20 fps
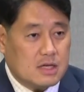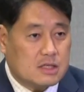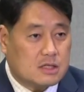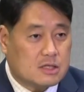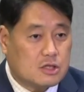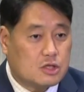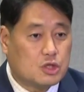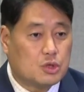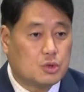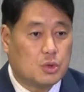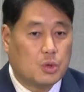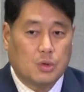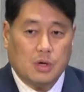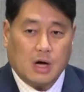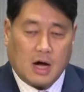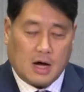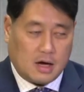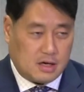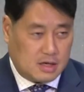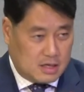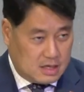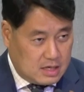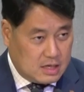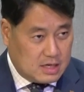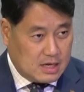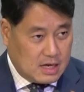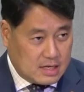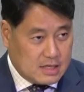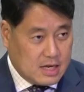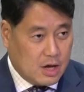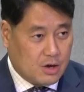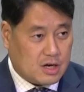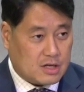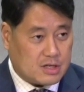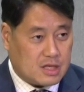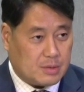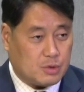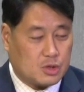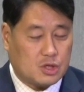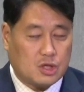스스로 아, 이 태어날
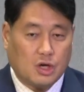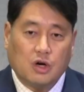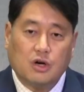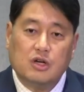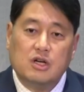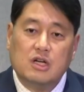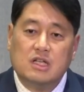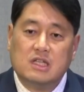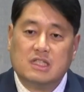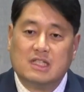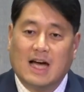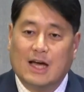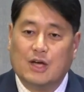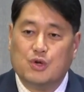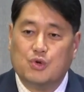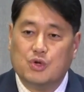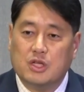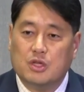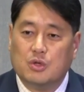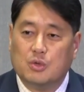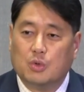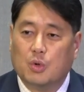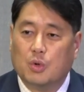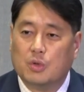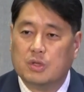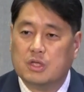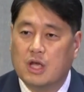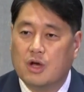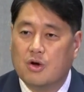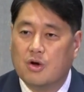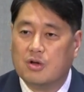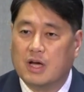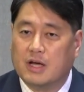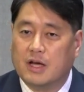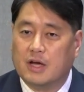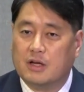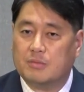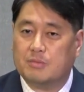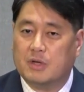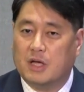때부터 자유인으로
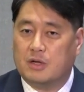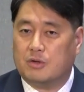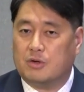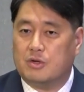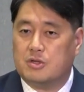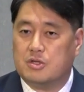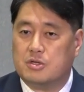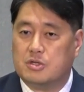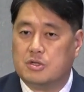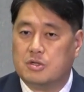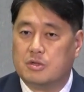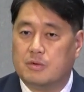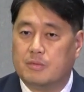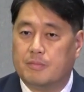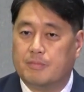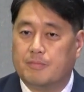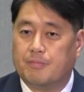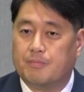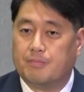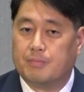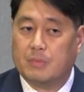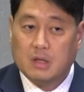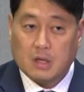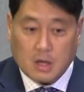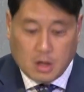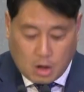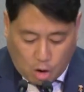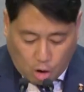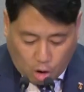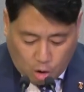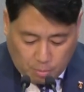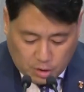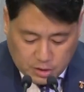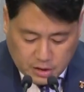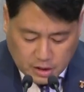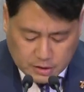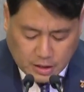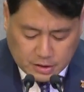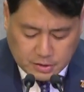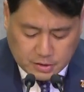태어나게끔 되는 것이죠.
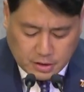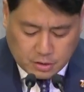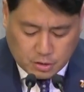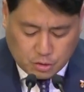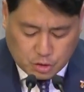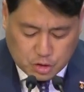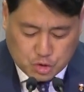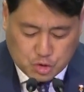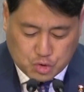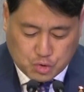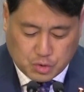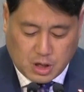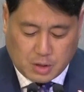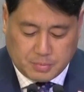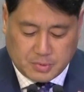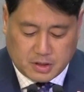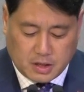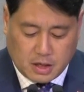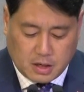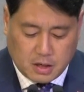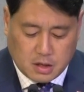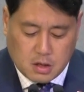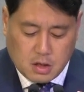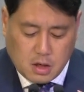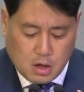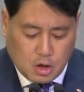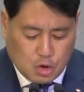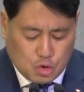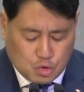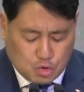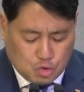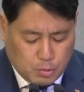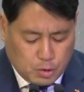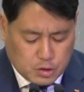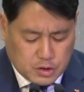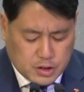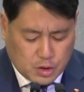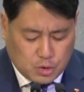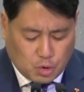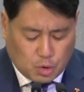어머니가 다르다는 것이 중요합니다. 두
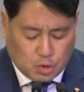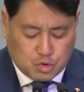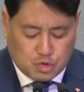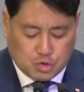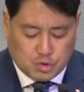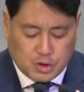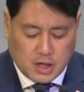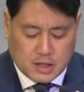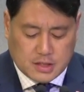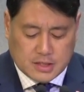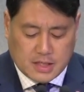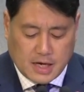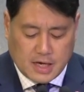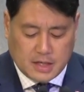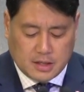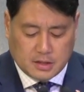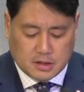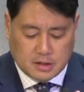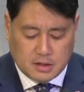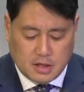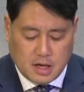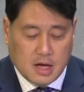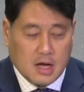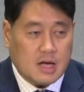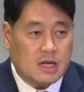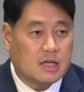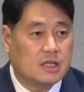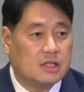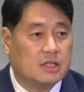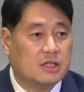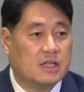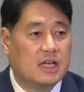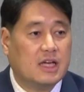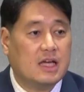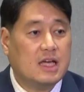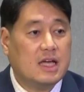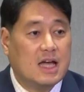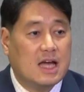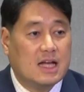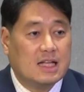번째로 중요한 차이는
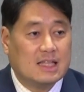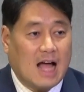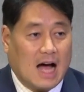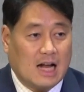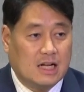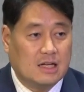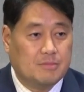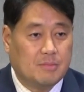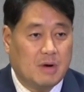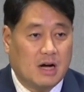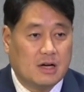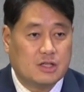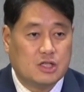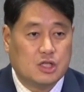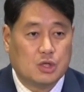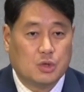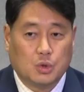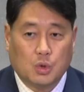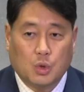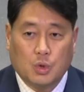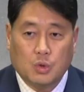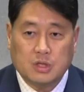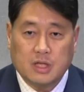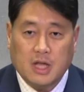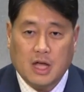그들이 다른 방식으로